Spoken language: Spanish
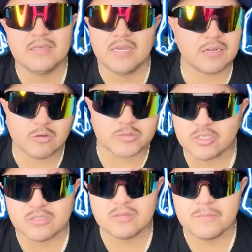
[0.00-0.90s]
Era una
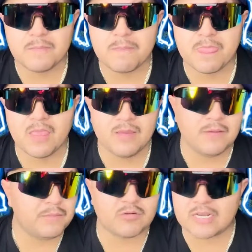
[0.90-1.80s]
opción
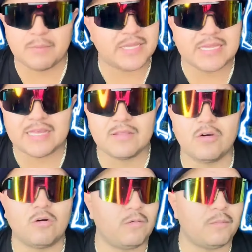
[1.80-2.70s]
pero realmente
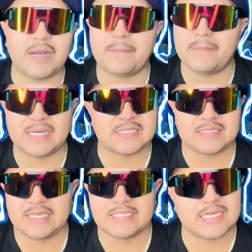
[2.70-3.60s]
no va más
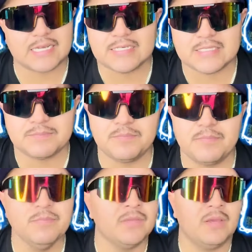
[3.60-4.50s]
esa casa.
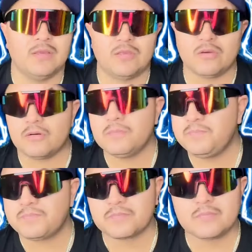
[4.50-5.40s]
Yo
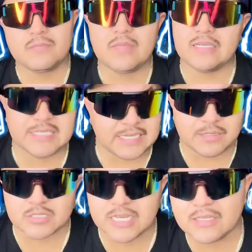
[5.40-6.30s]
seguiré
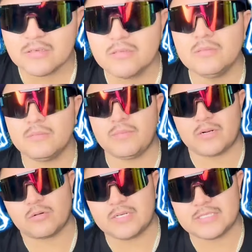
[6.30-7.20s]
buscando, pero
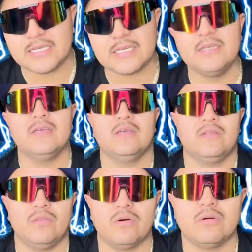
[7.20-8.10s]
como les dije,
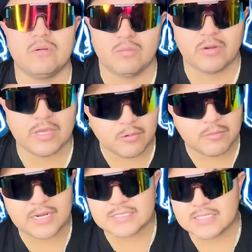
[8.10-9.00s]
no voy a
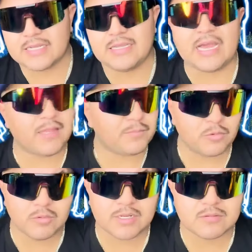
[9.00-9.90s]
volver a hacer nada
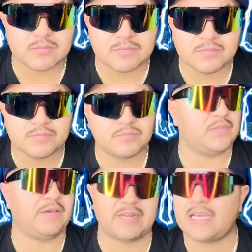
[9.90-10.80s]
público.
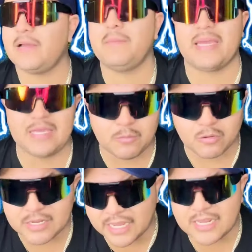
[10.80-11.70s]
De verdad me
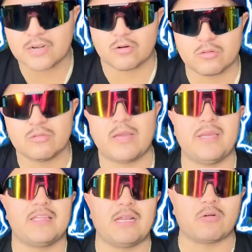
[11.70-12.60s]
equivoqué
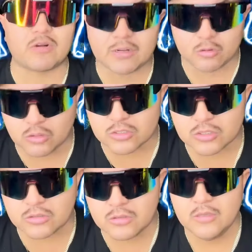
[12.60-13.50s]
rotundamente, lo
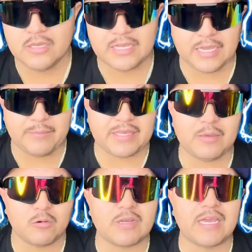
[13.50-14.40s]
reconozco que me
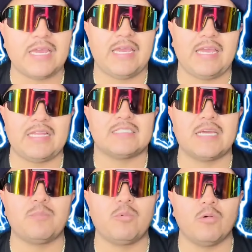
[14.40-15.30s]
equivoqué en
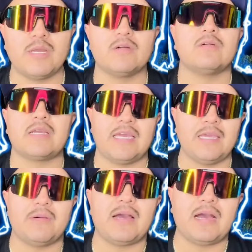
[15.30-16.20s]
hacer público que
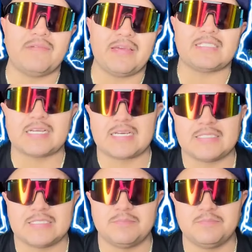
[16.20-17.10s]
iba a ver esa
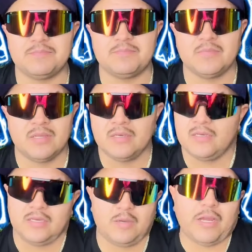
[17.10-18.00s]
casa.
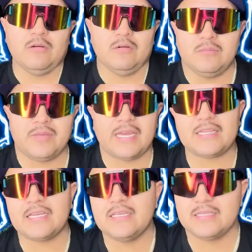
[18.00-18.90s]
Y bueno, mi
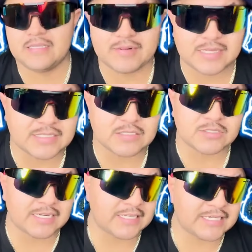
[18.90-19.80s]
gente, de verdad se los
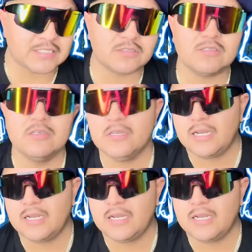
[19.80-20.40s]
agradezco.